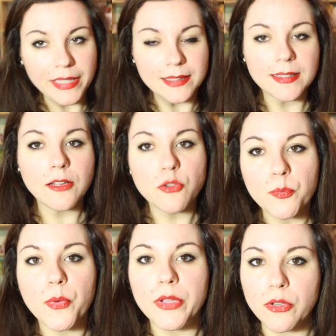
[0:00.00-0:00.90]
il taglio
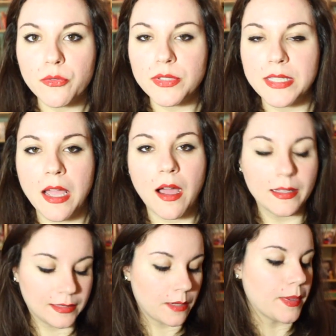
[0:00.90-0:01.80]
un pochino così a,
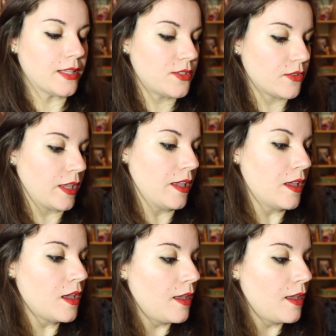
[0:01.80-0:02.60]
a trapezio che